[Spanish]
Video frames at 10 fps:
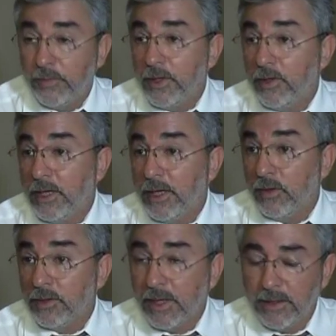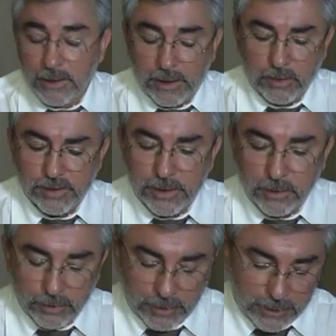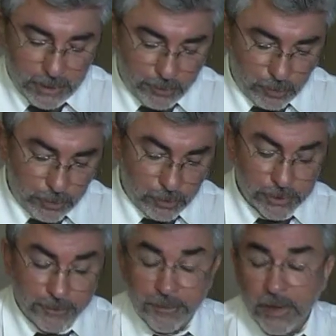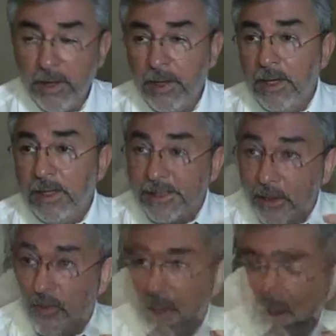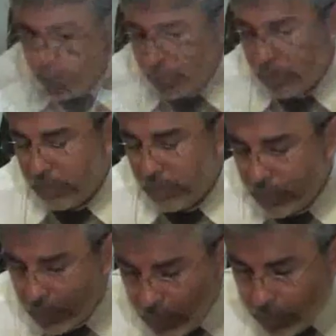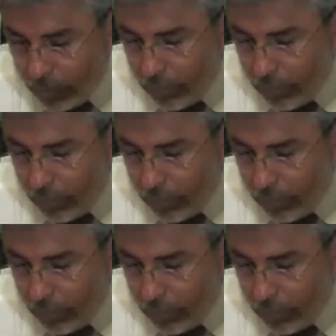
superiores a, a 230 puntos. Según esta propuesta,